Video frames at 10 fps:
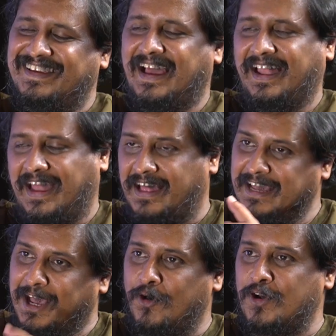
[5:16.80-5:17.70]
యా నా
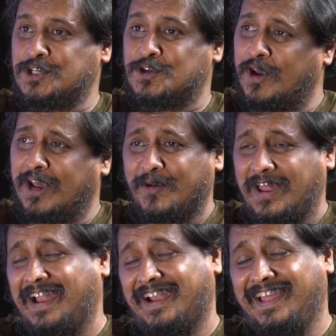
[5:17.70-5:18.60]
దగ్గర ఉన్న స్టోరీలు
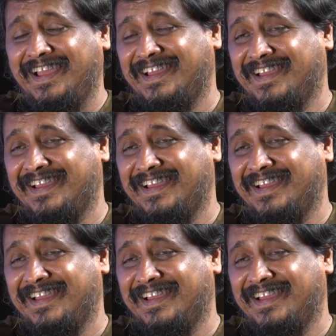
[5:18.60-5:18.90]
ఉన్నాయండి